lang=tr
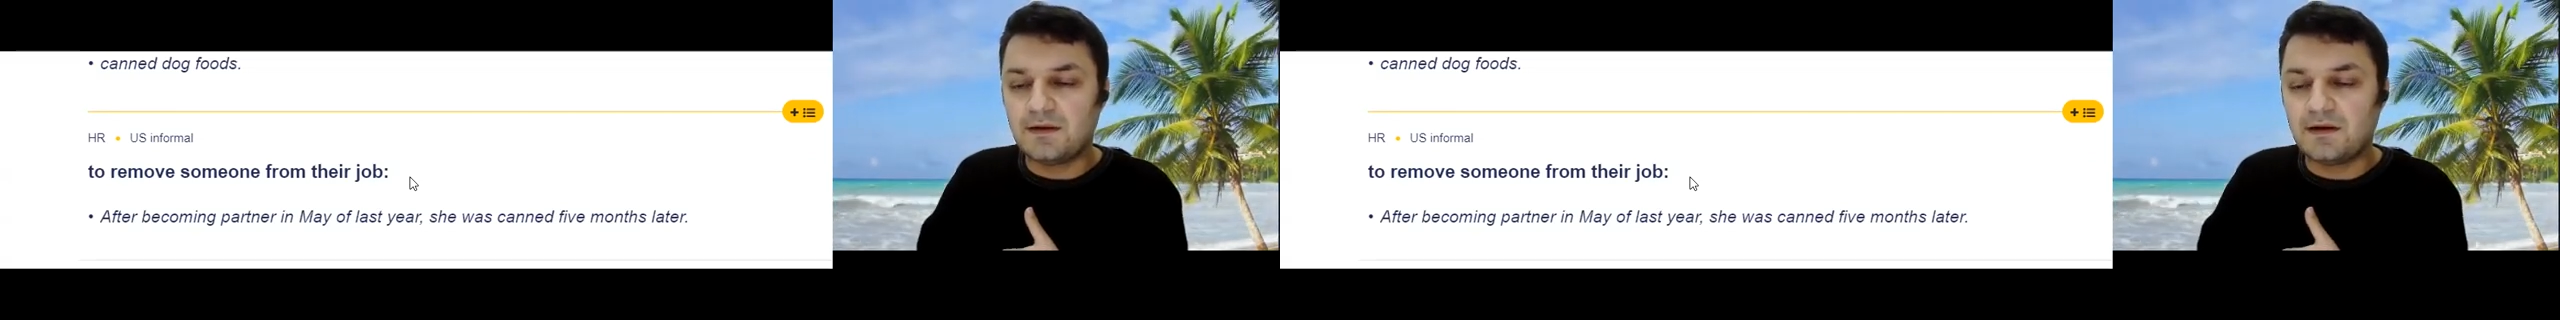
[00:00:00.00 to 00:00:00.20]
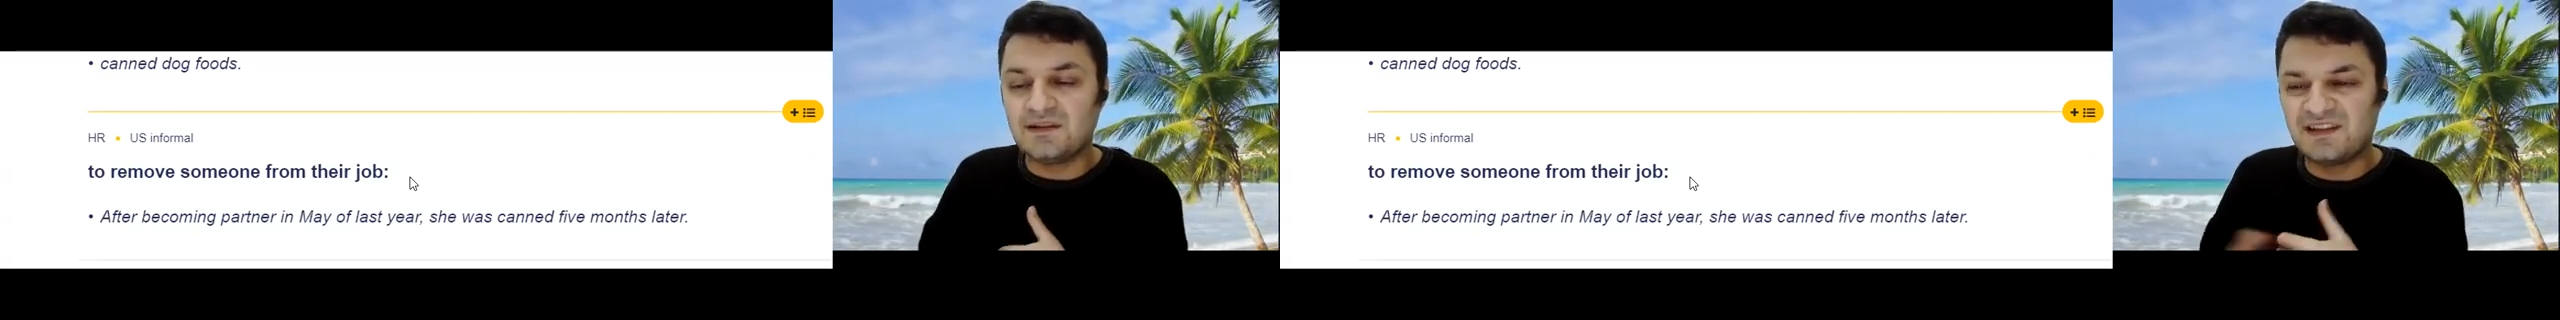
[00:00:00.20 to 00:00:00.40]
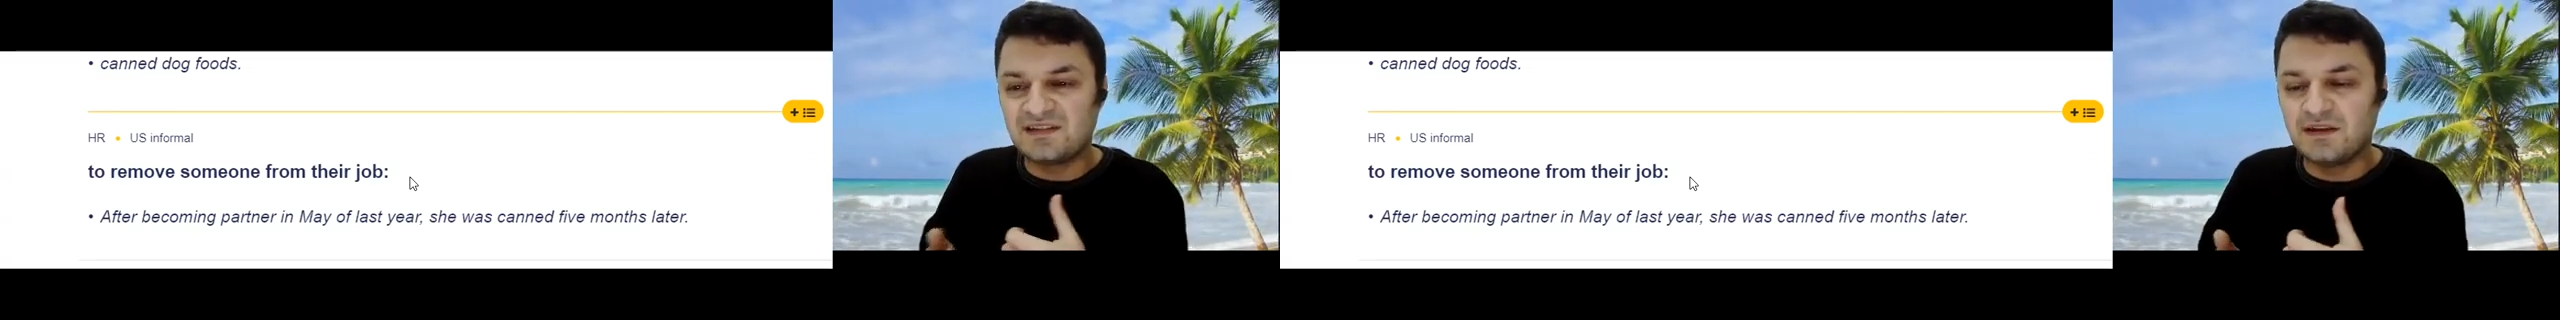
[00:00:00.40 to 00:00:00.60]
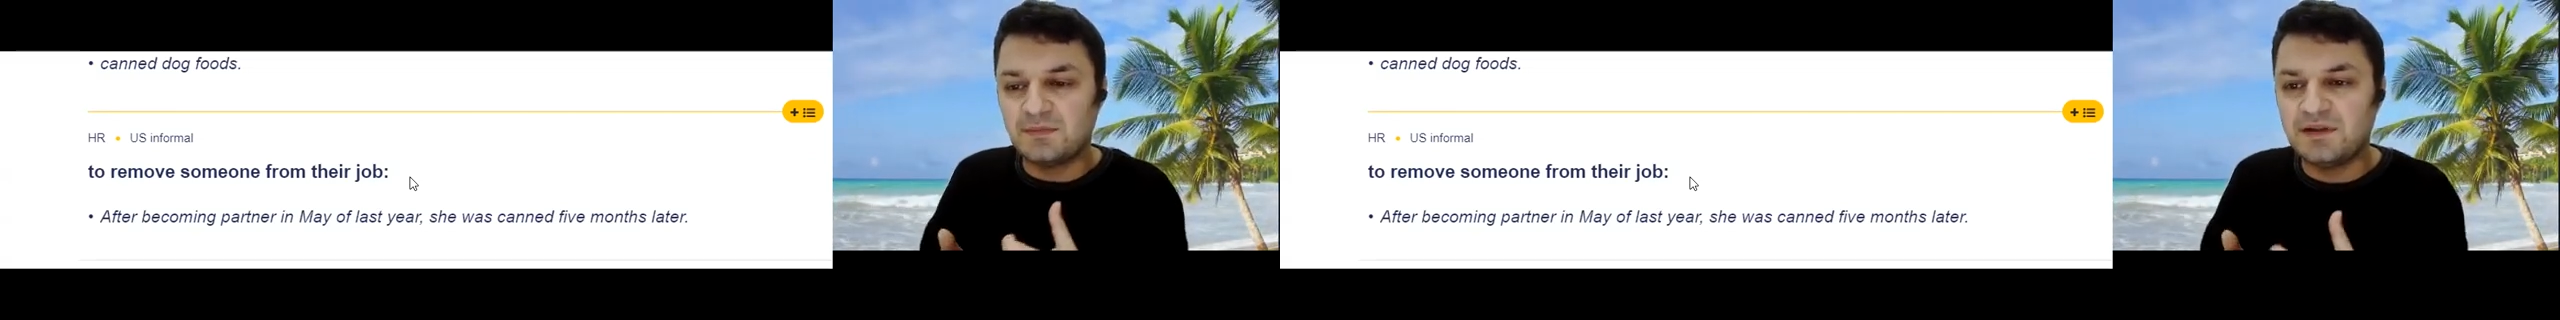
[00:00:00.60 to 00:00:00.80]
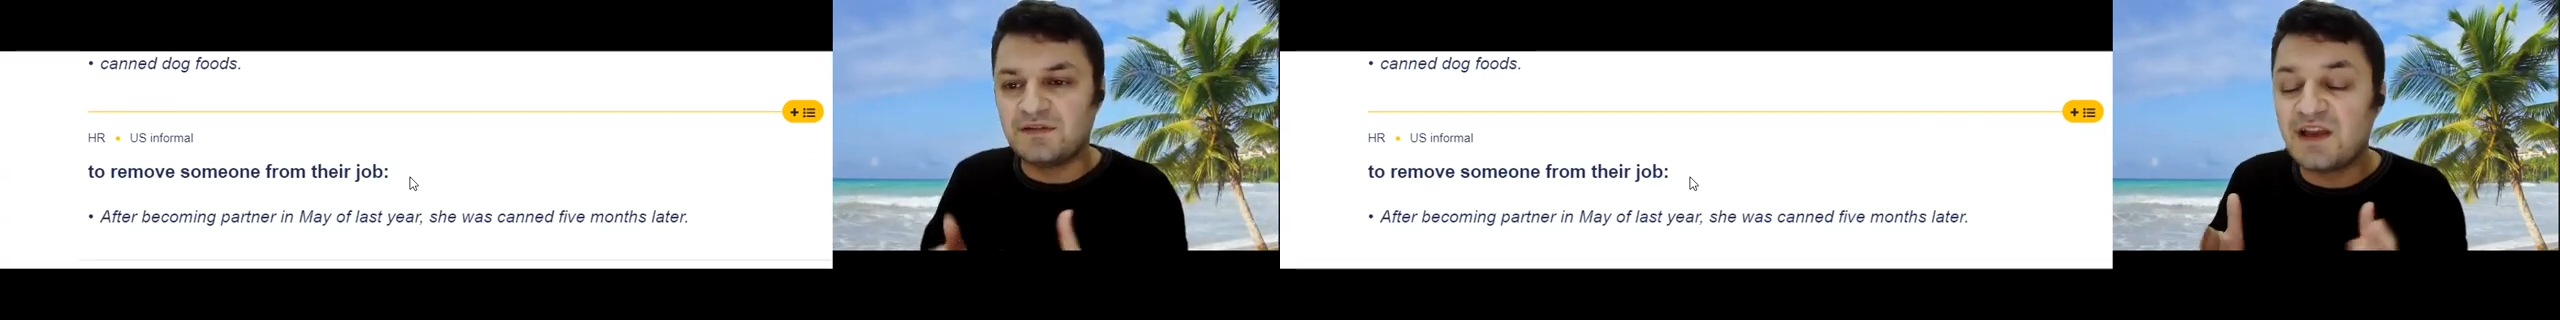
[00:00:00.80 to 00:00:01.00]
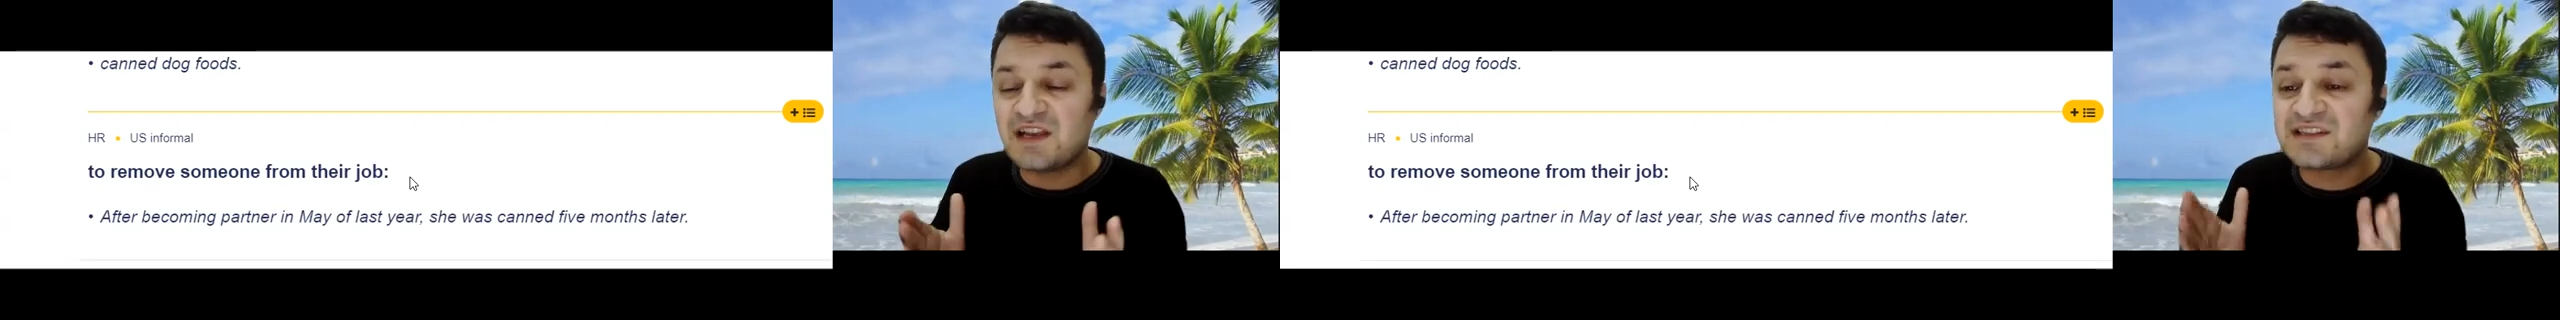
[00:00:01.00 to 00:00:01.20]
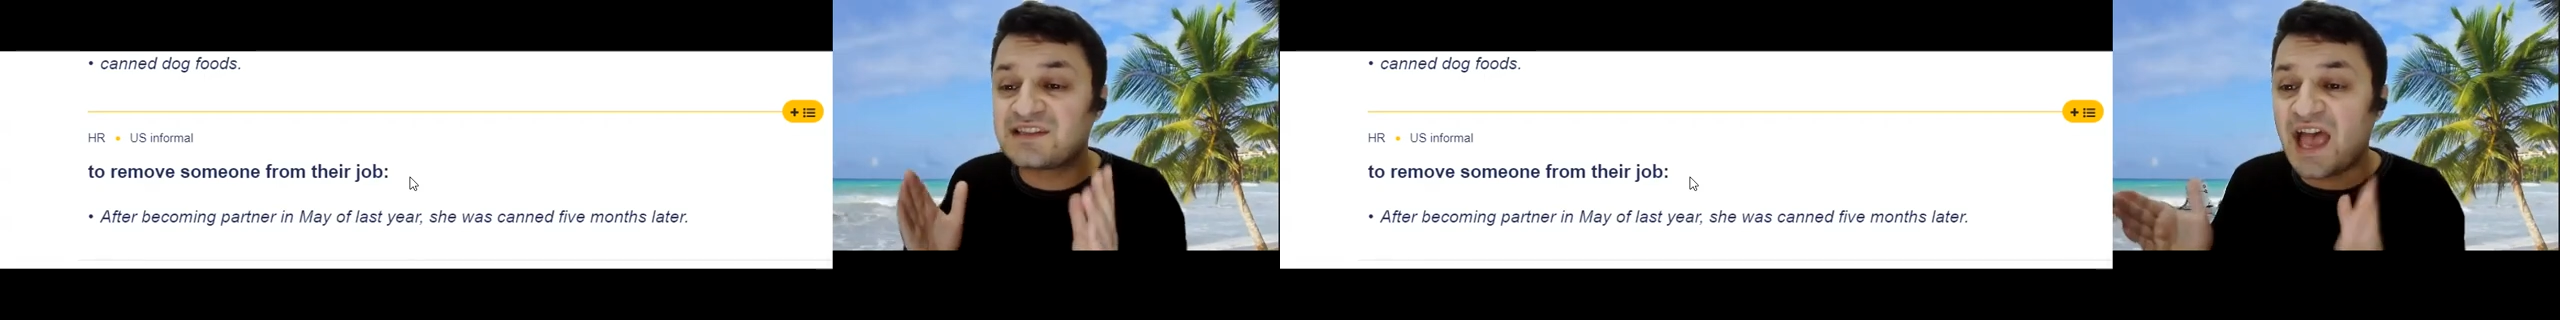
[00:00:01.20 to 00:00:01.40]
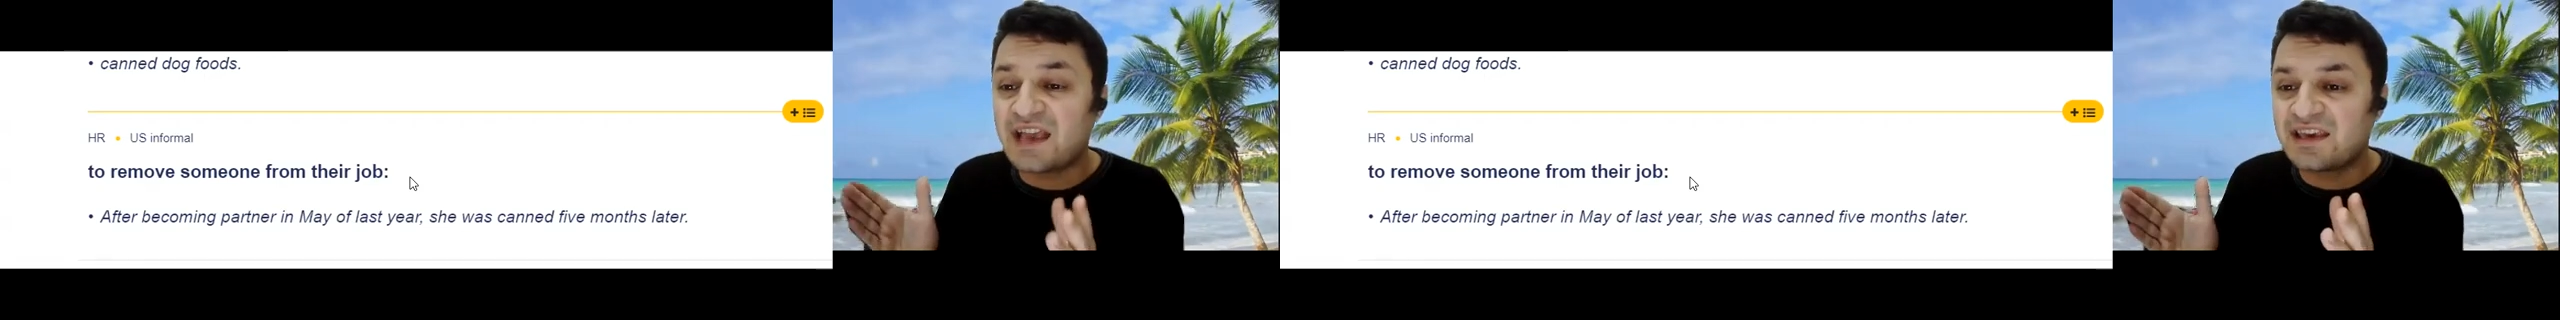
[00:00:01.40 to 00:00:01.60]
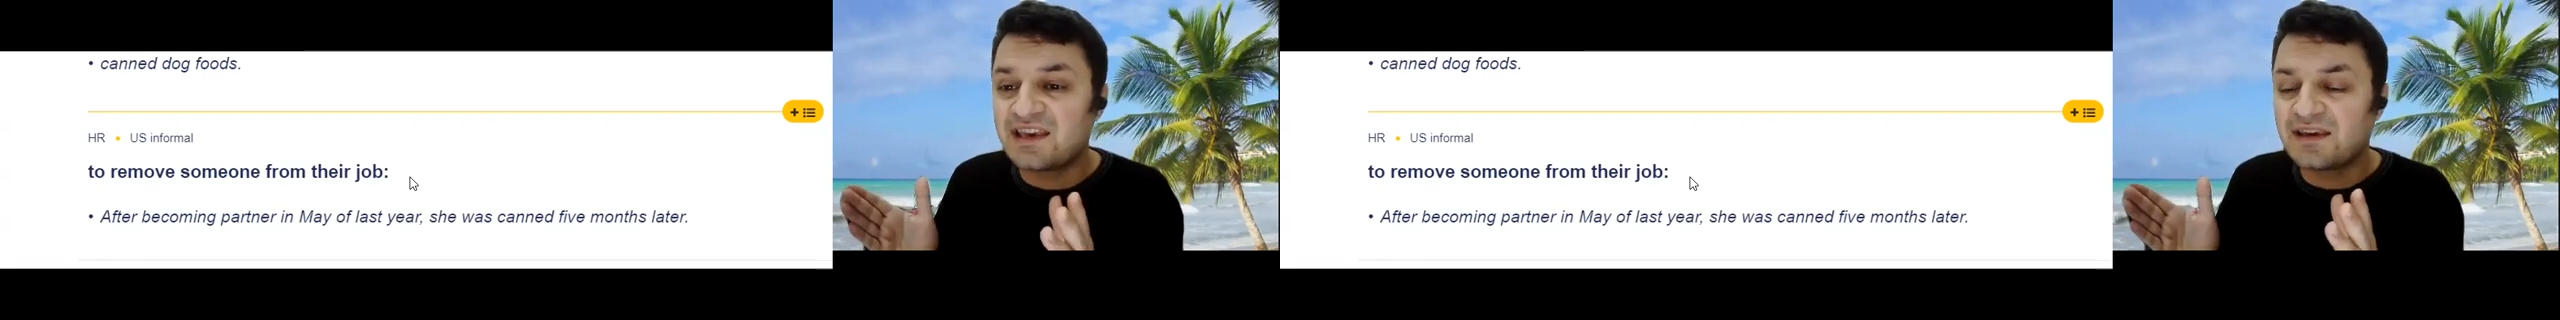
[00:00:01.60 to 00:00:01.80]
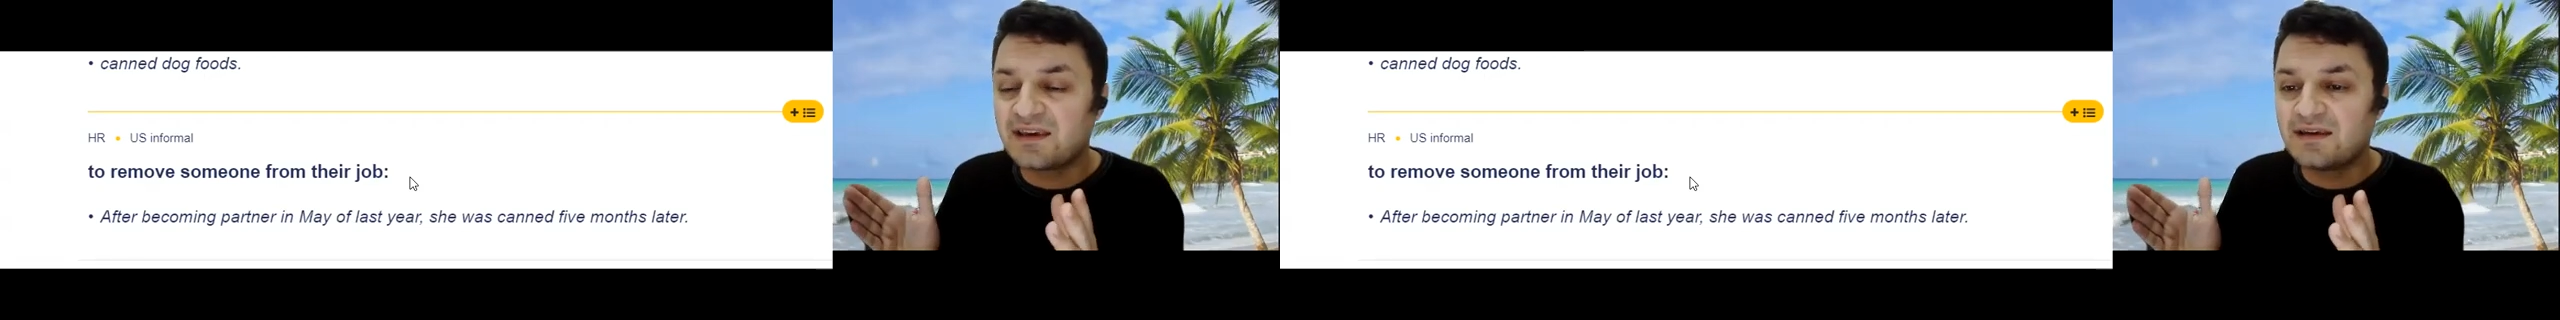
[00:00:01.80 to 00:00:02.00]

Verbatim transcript: anlatılabilir veya sack.